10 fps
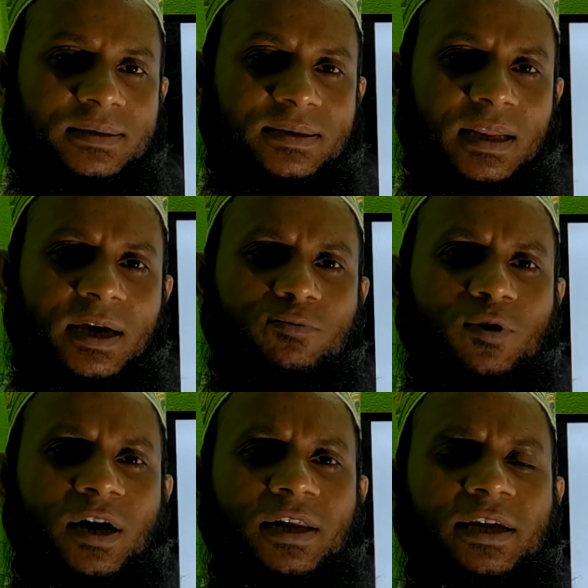আসসালামু
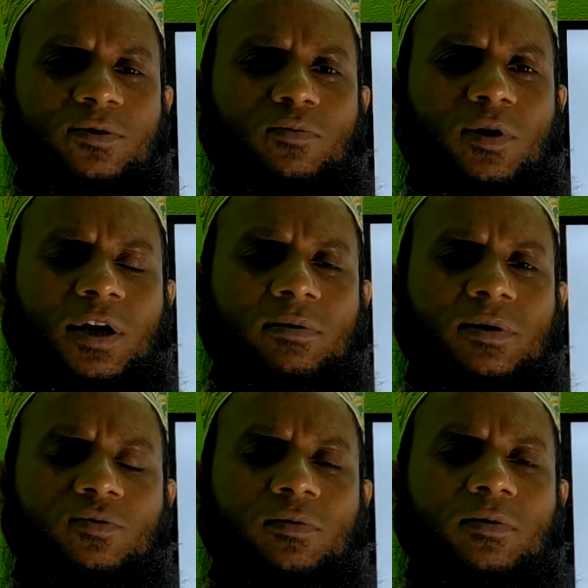আলাইকুম
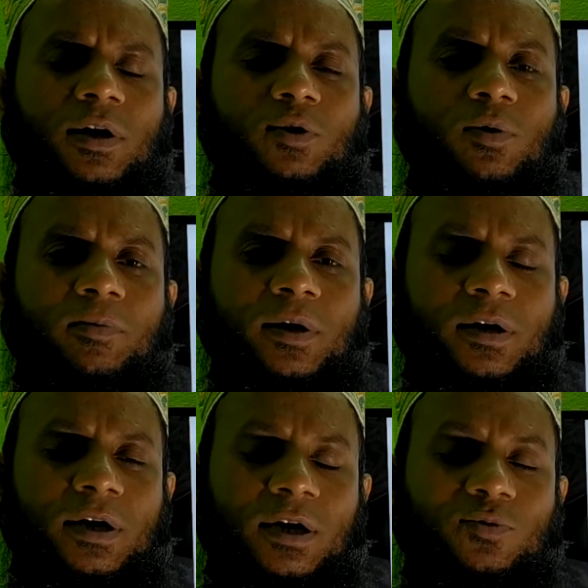রহমতুল্লাহ
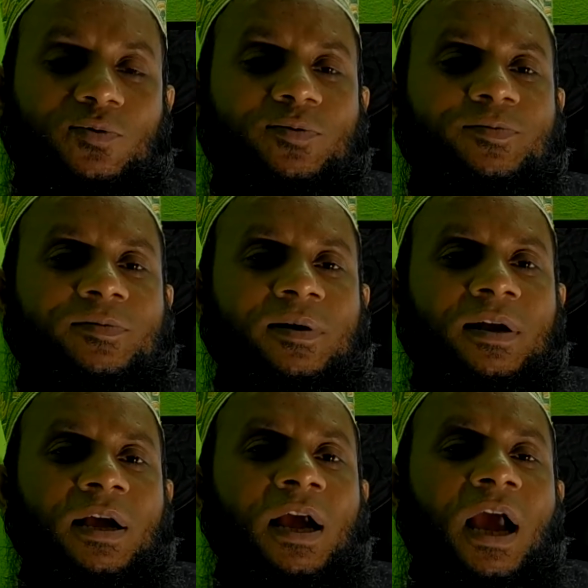ওবরাকাত
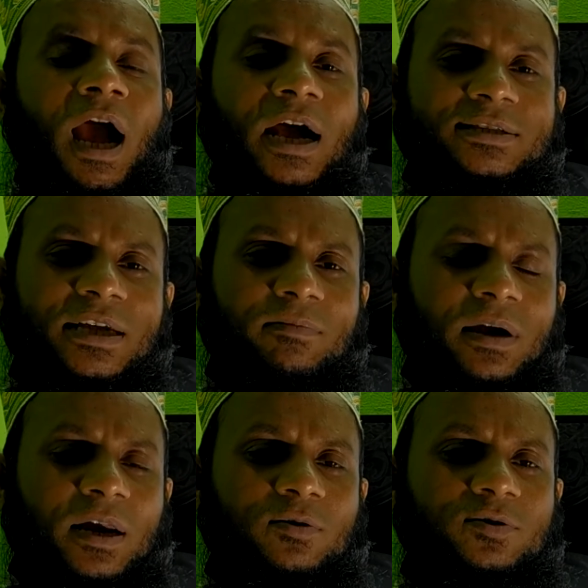আজকে
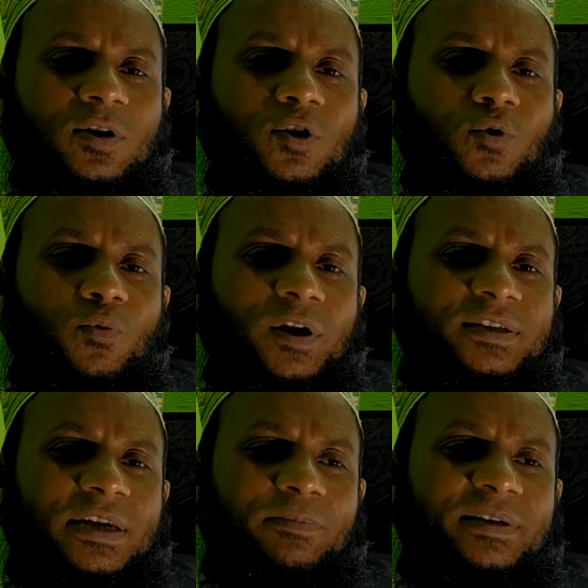আমরা আলোচনা করব
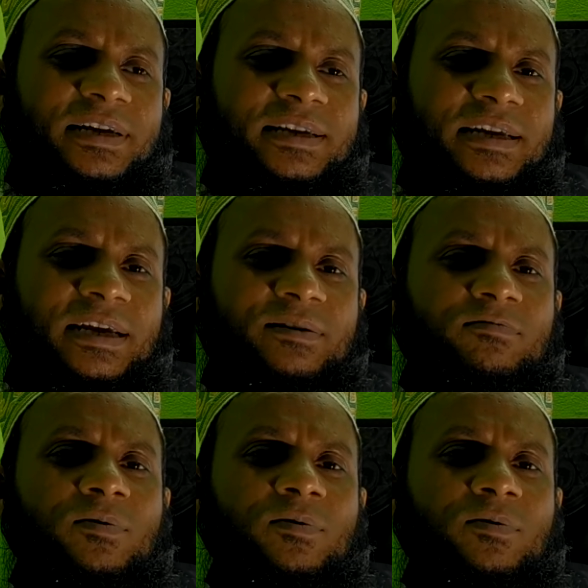ইন্টারমিডিয়েটের